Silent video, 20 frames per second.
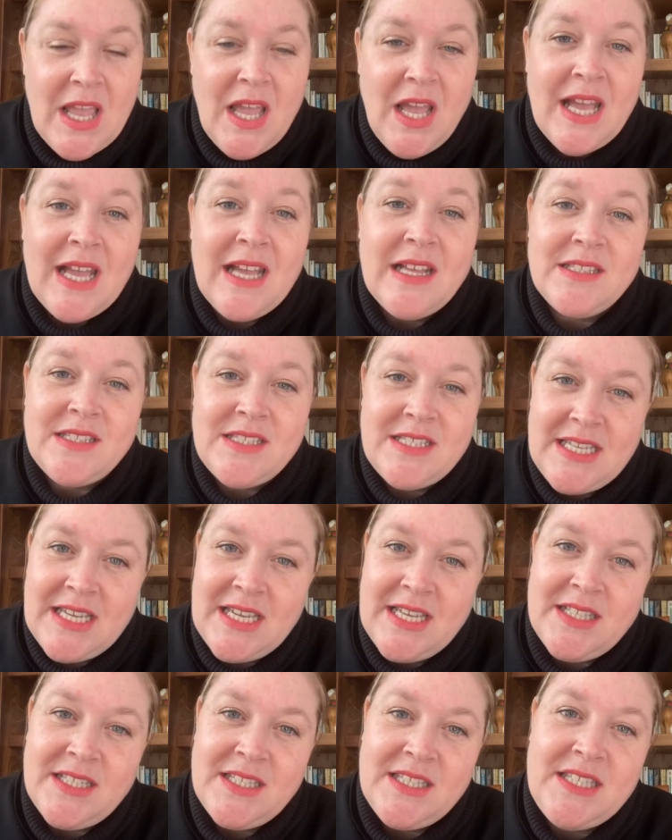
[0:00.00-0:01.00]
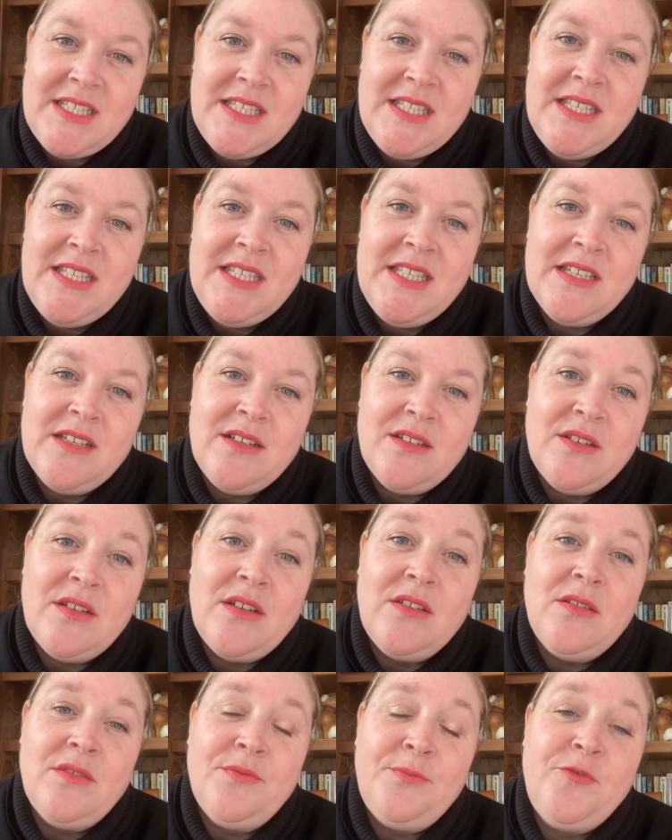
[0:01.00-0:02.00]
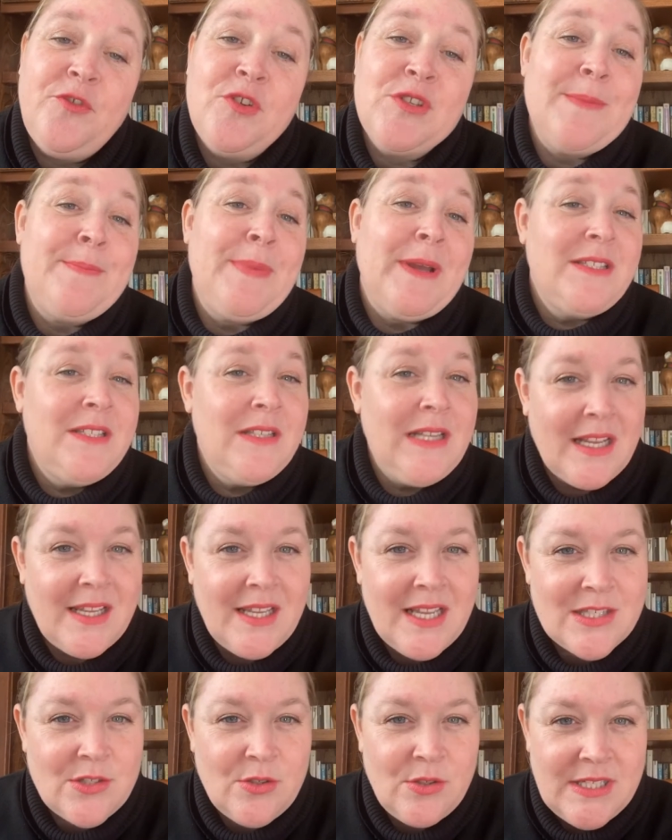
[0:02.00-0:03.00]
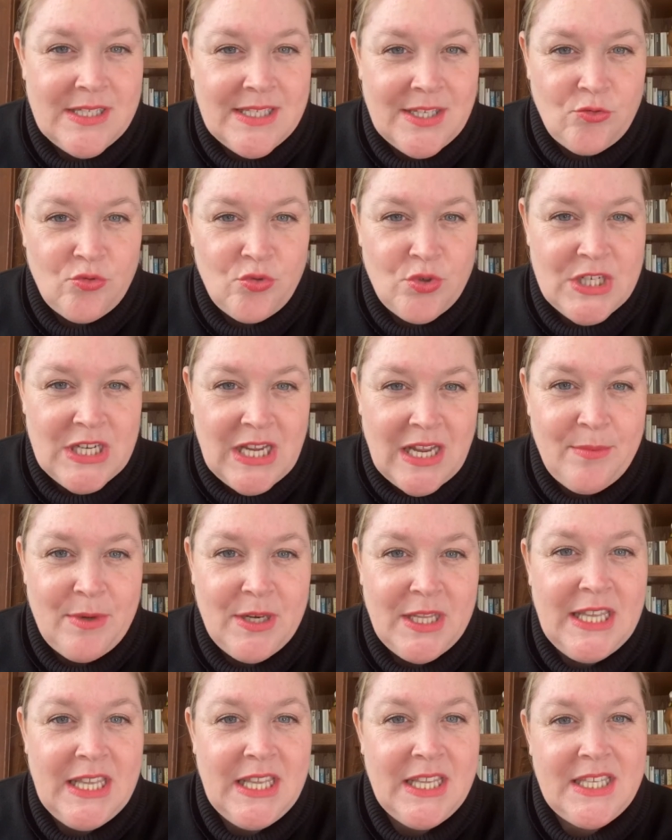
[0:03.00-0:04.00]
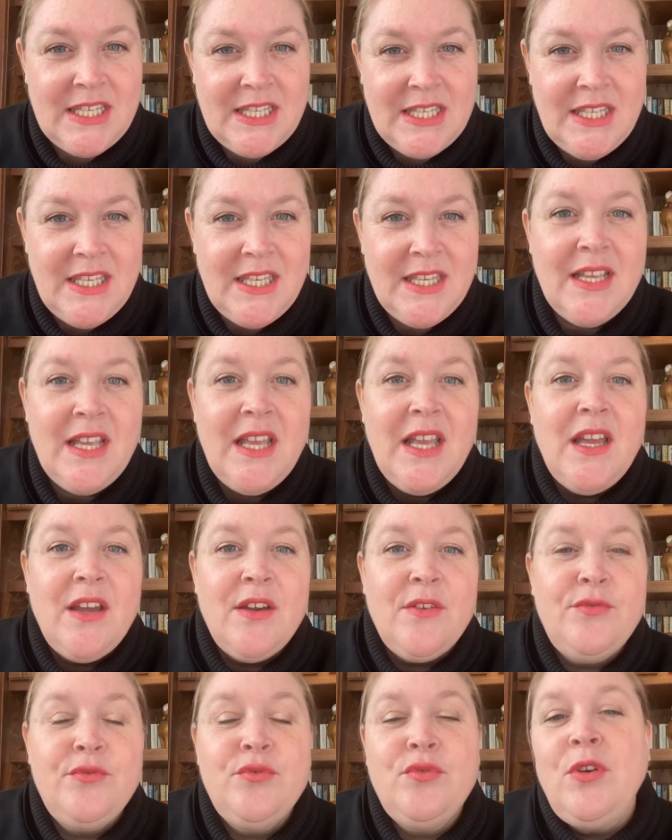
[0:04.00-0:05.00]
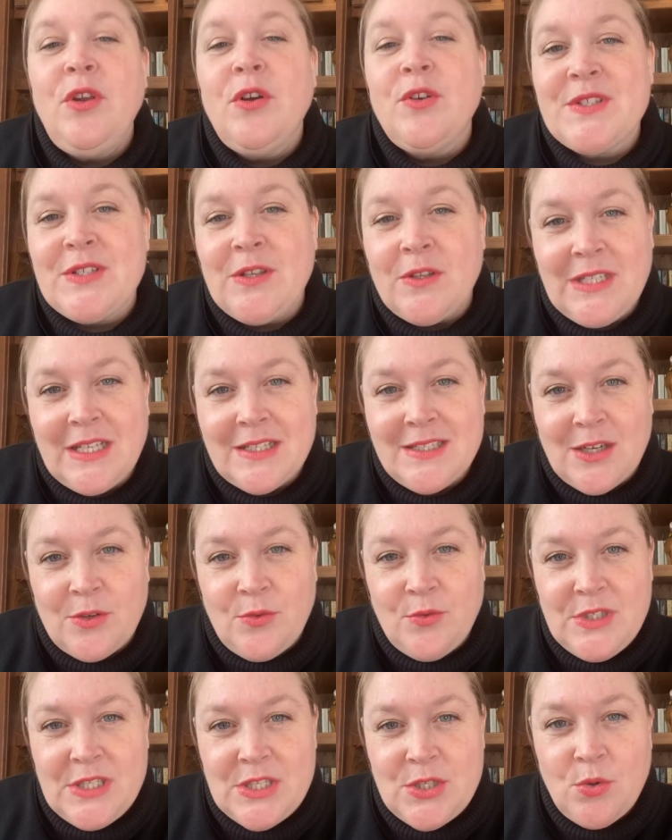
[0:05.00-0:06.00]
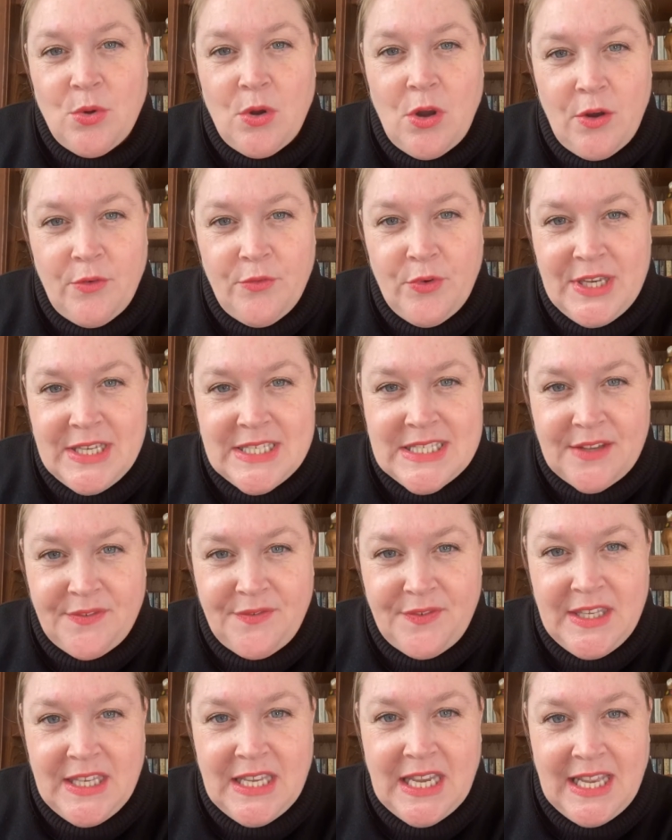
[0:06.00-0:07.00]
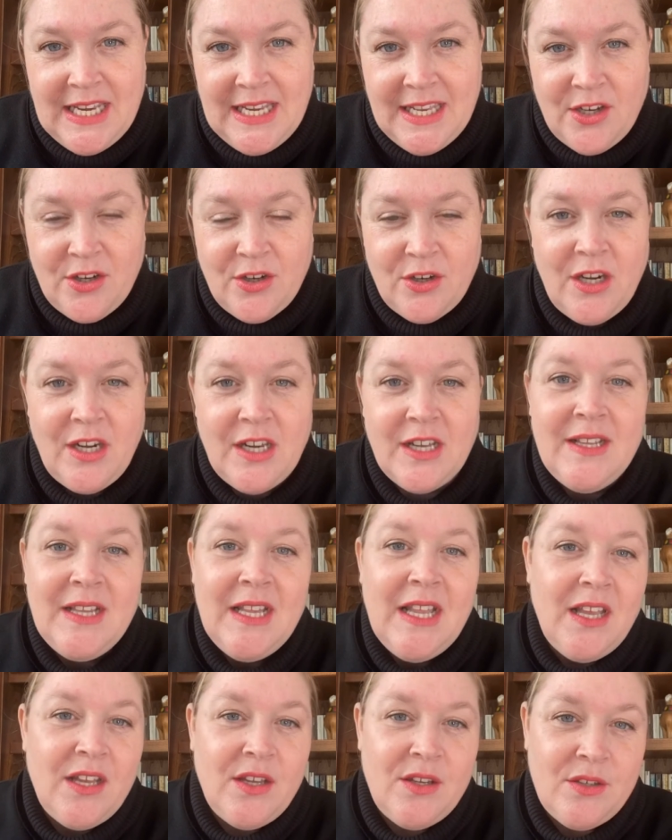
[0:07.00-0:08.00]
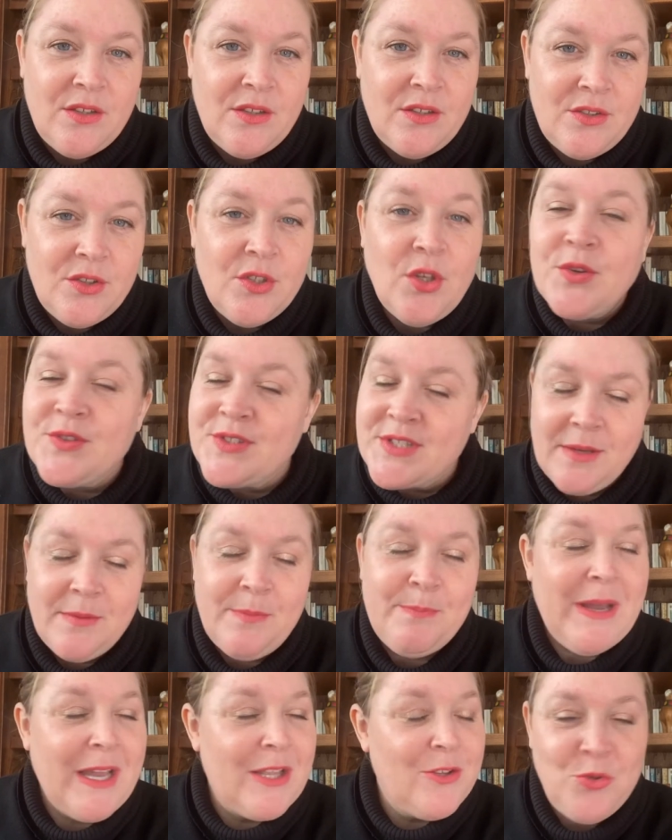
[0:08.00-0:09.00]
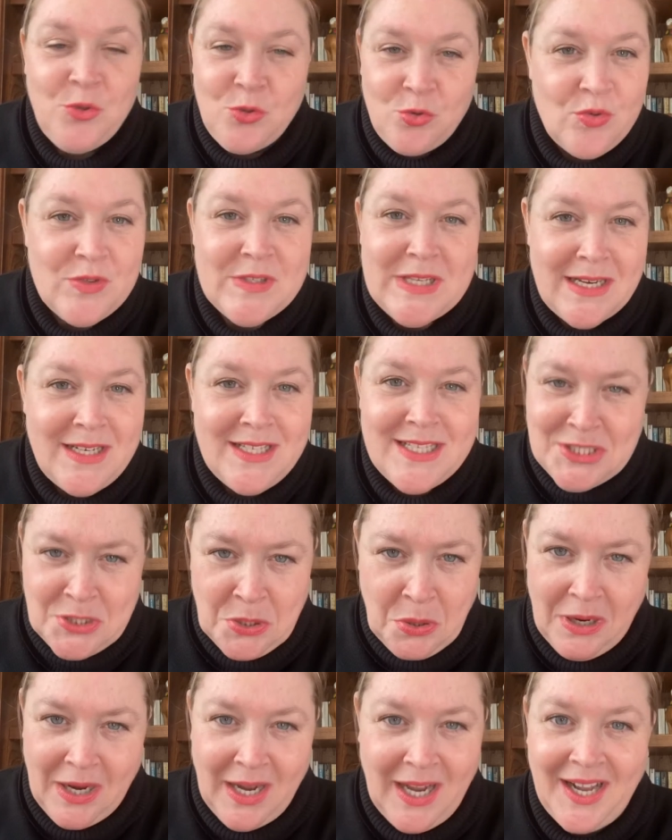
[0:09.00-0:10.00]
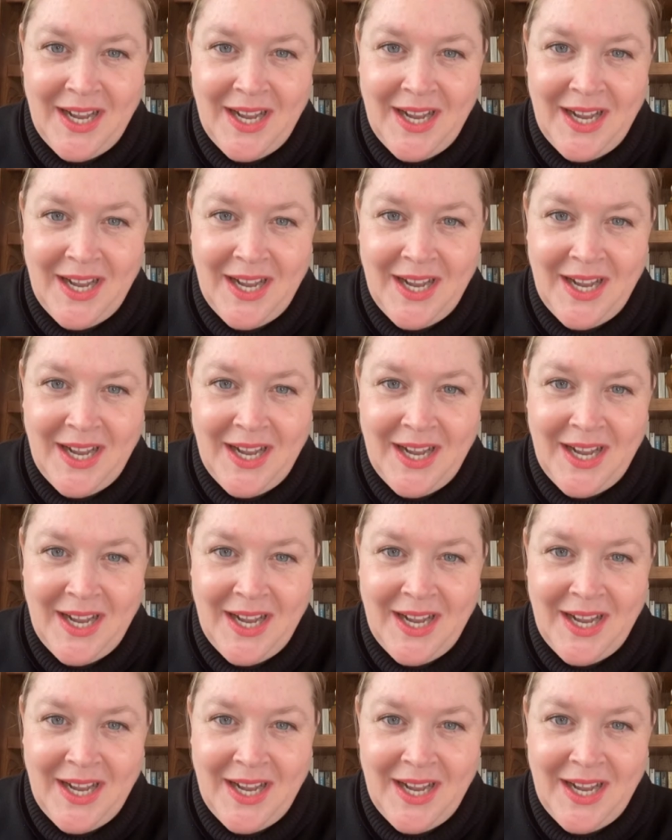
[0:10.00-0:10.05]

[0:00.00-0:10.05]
indienne qui euh, faisait partie de la caste des intouchables et qui voulant sortir de sa condition, envoyait sa fille à l'école. Euh, non, c'est pas du tout ça l'histoire.